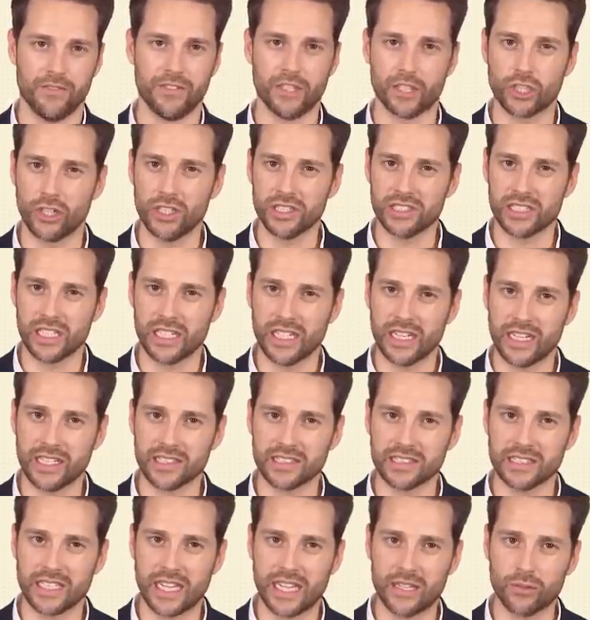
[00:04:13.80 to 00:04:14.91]
Wie Scholz seine
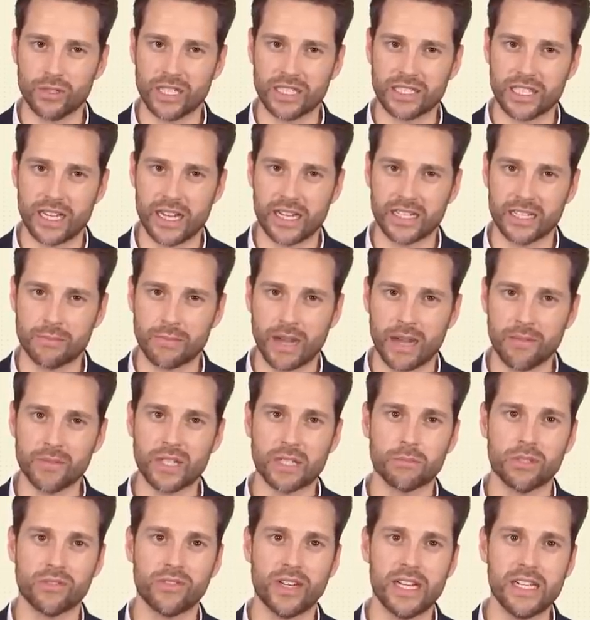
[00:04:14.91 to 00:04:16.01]
ersten 100 Tage im Amt
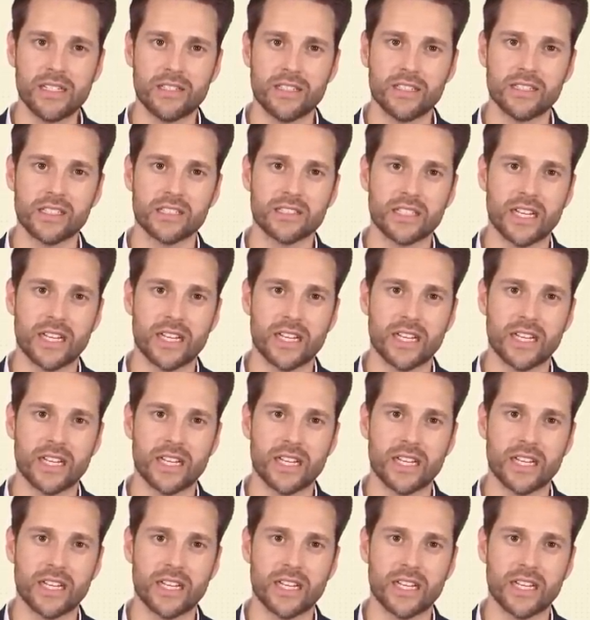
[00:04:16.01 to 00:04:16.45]
dann bewältigt,